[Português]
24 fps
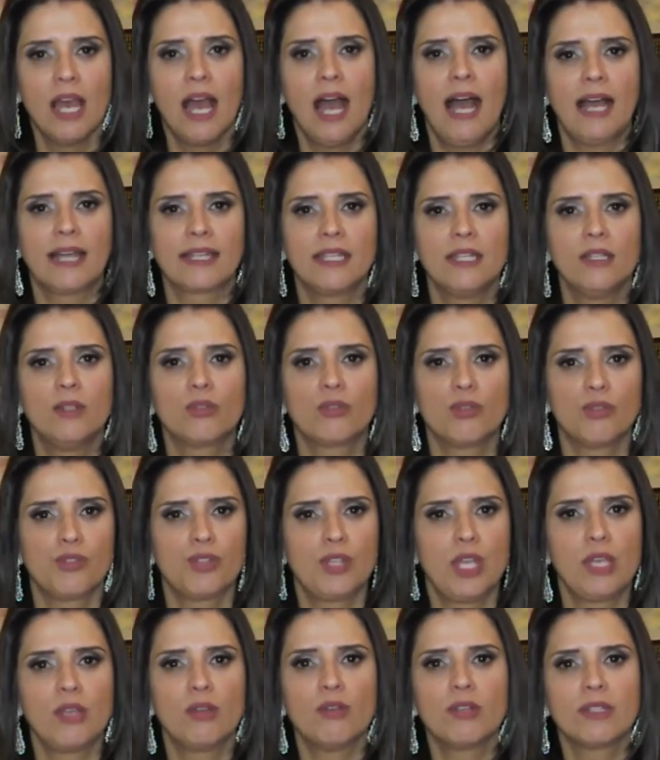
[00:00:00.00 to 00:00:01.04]
aquilo que o
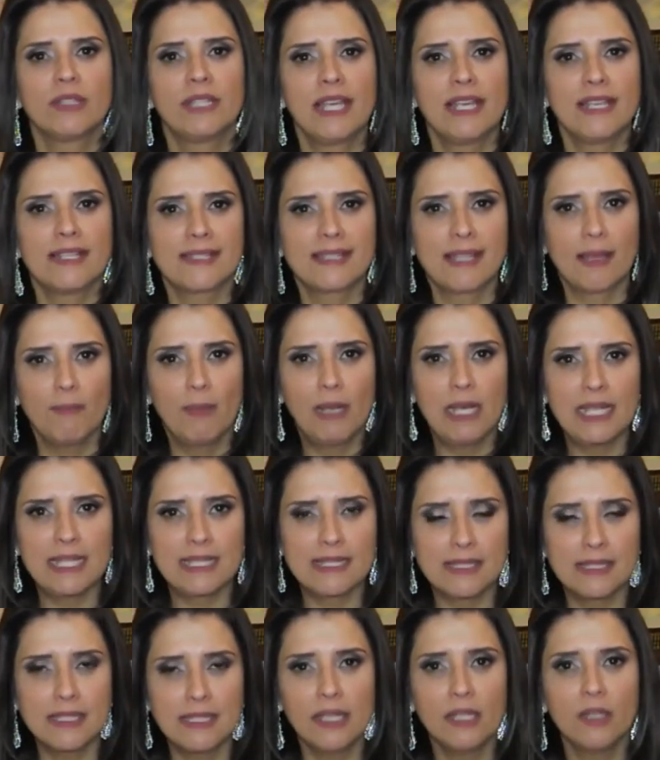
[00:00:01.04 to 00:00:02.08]
Senhor tem
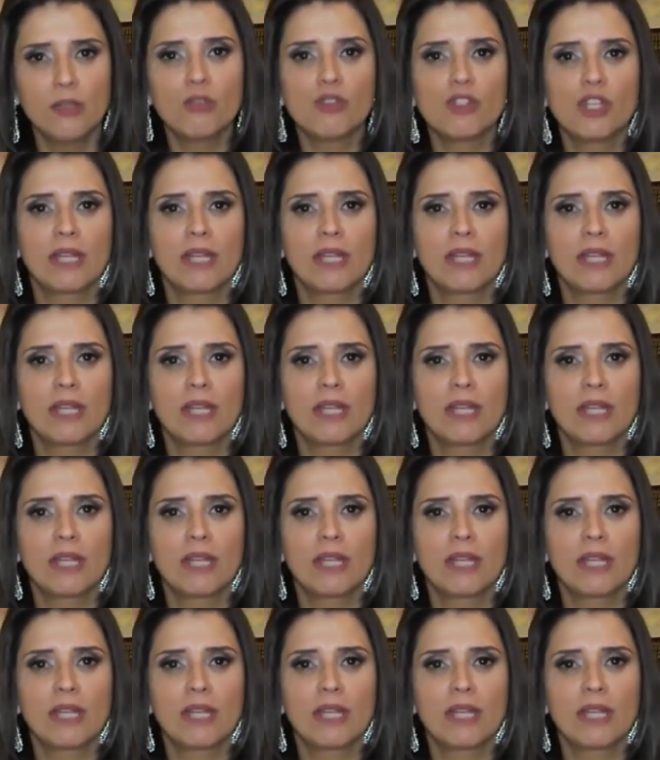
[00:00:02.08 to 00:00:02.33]
estabelecido,